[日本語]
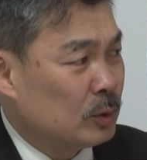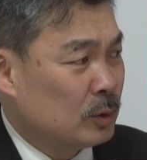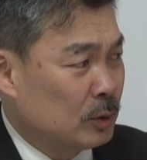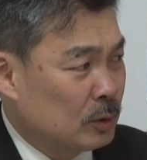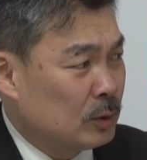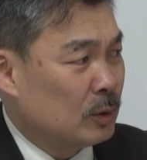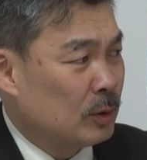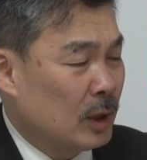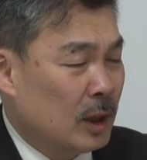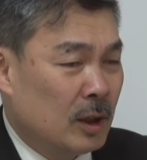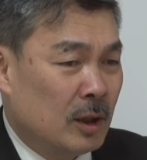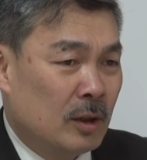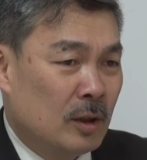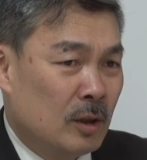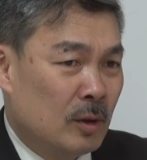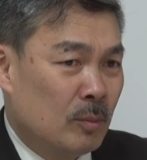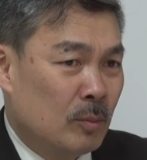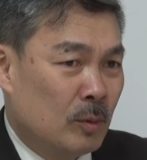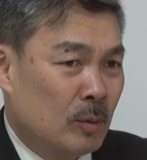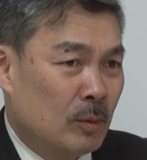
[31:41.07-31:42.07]
そうそうあれ
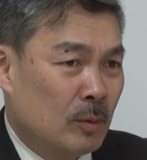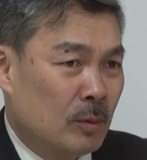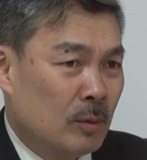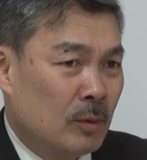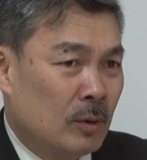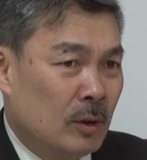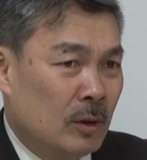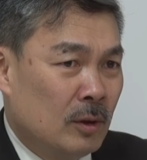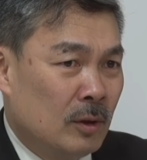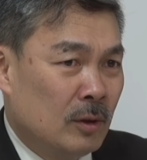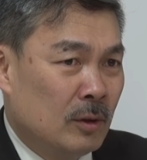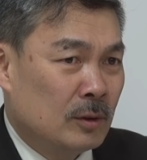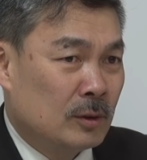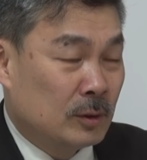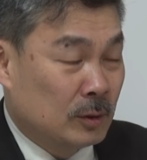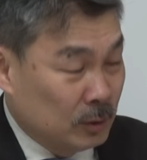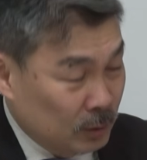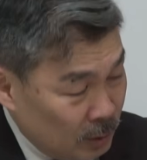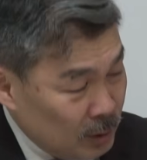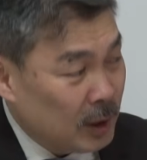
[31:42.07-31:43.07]
でもう
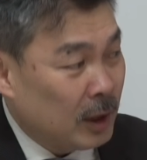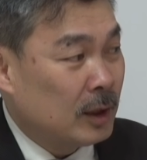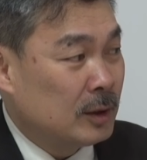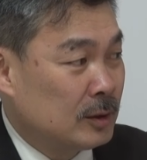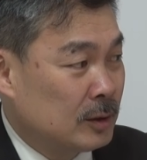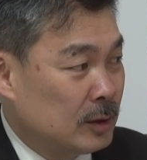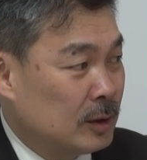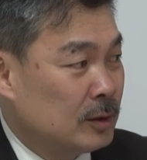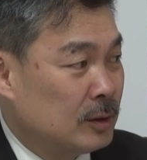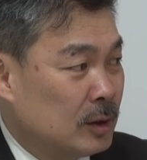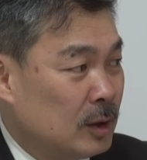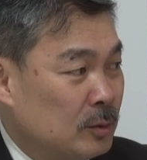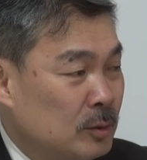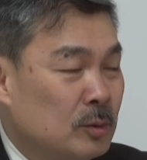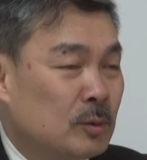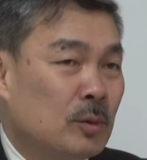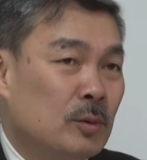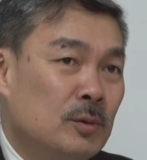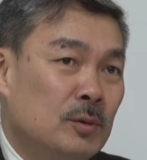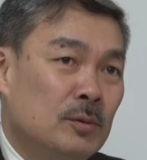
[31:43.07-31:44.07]
すごい反省して
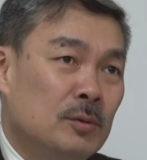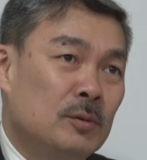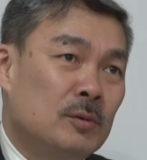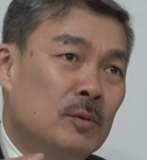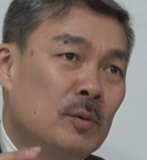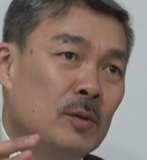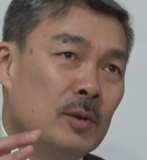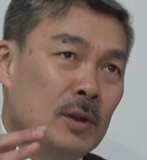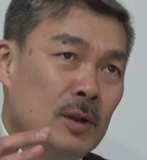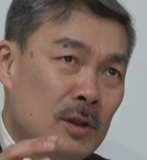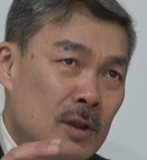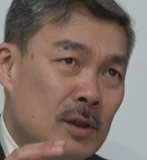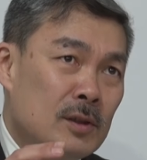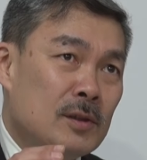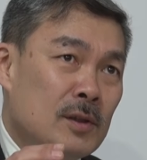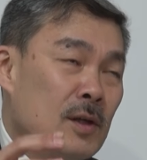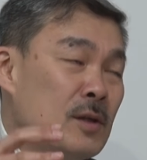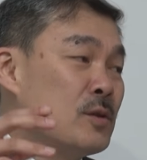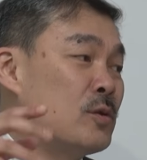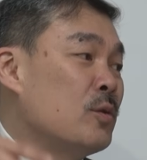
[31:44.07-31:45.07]
るという時に
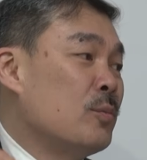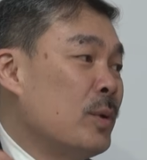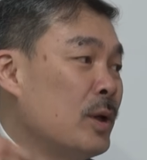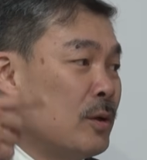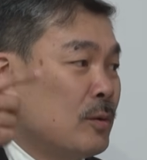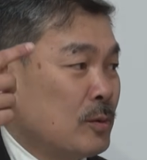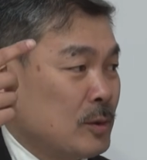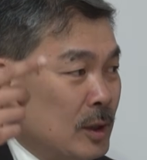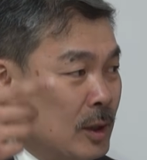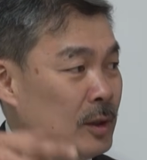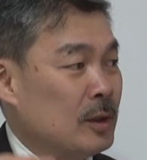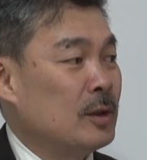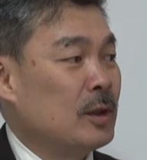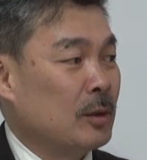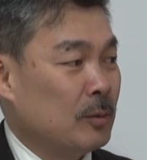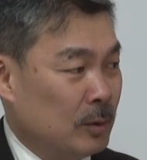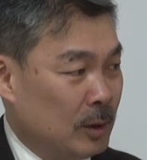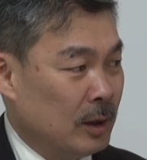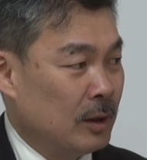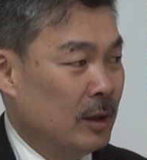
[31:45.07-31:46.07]
政治の勉強されて
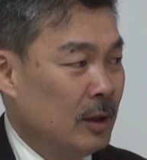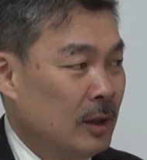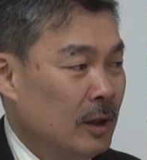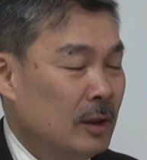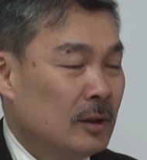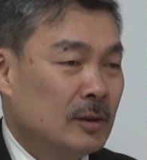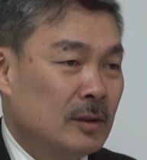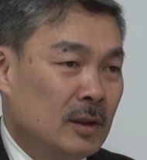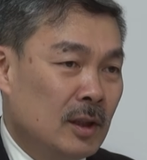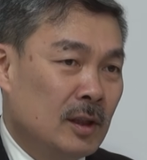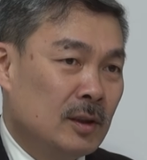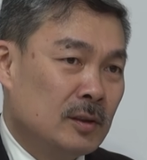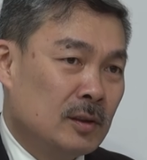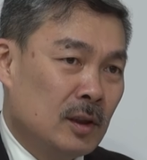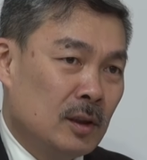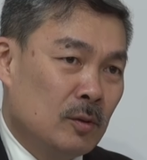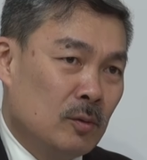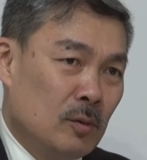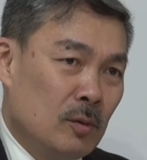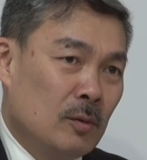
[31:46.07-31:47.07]
たので、菅
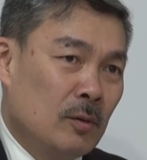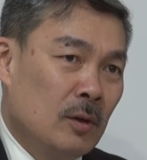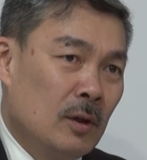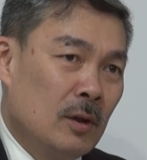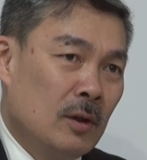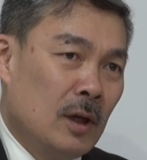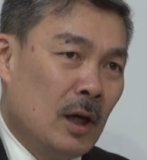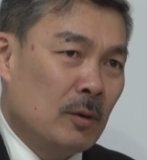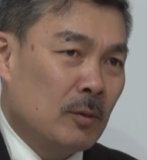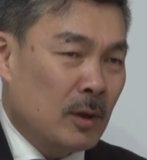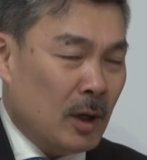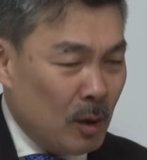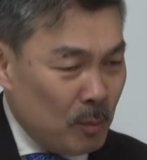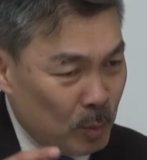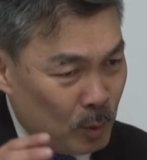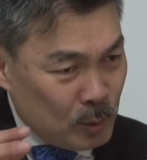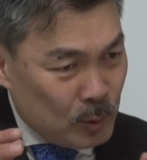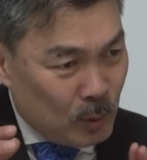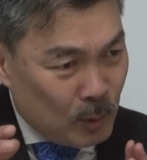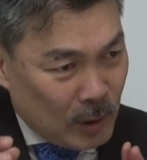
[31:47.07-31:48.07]
さんのあの
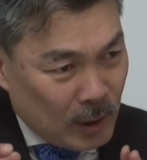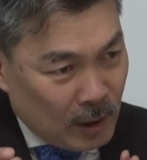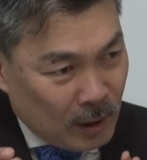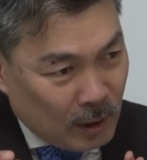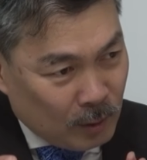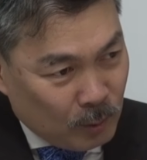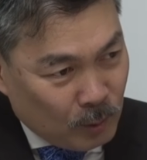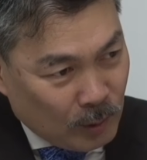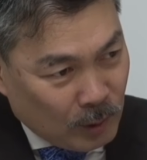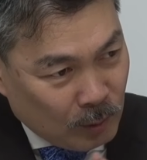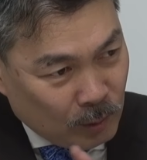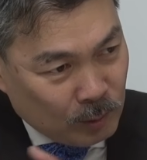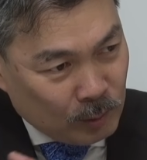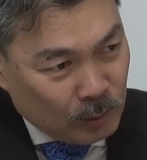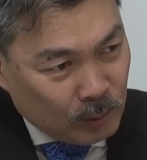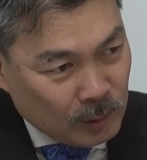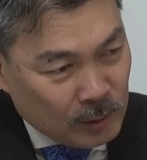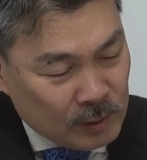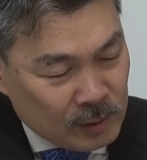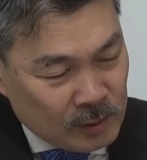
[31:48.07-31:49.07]
官房長官かどうか置い
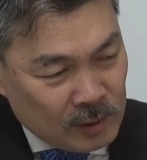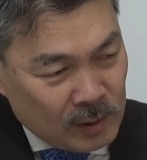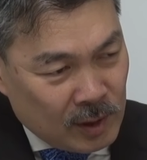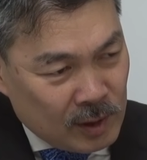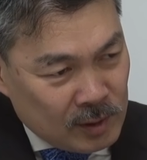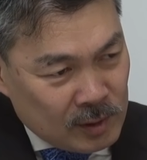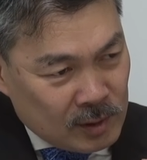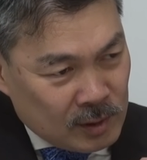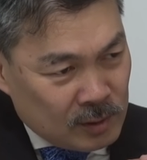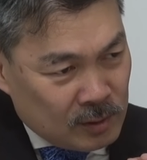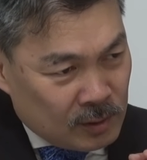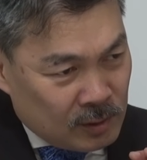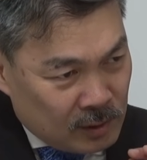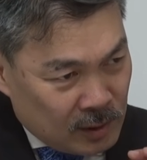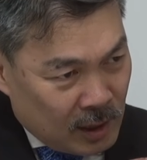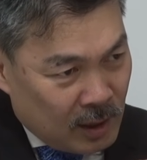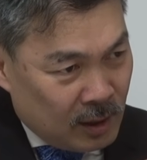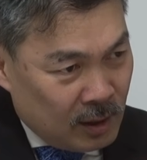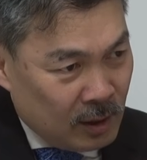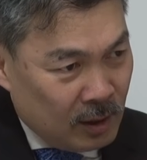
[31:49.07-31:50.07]
といて、菅、
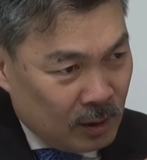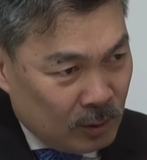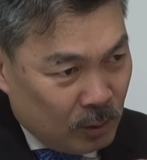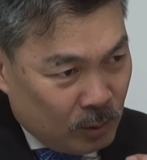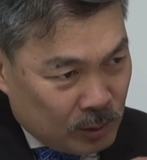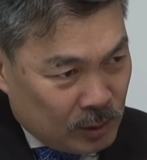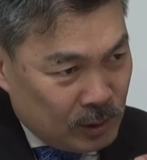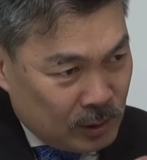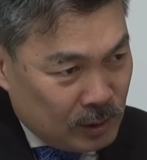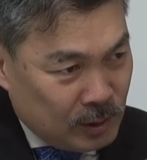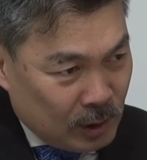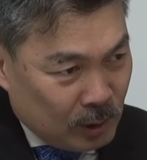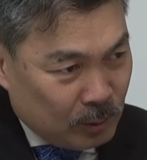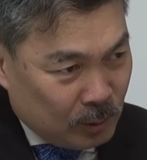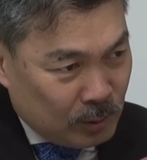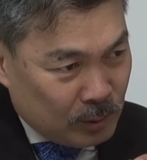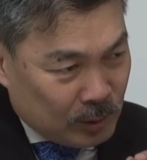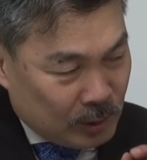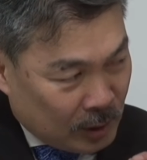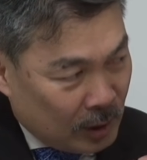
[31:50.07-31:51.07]
菅義偉
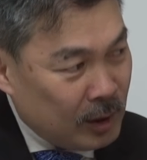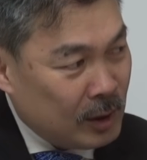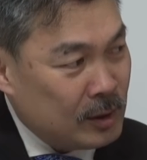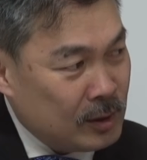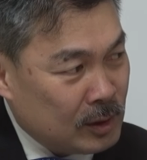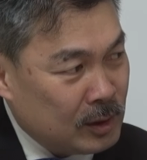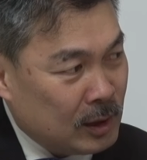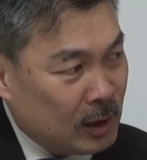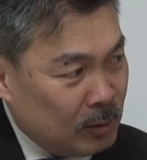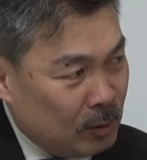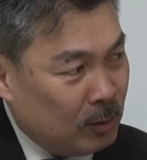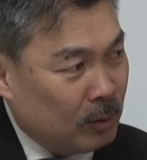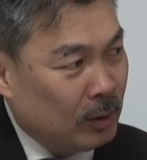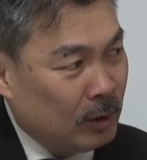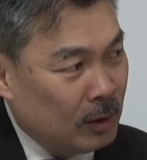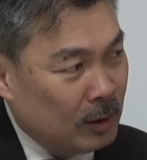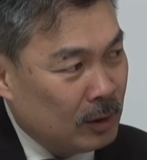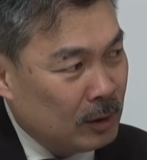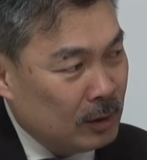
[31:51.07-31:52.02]
という政治家の、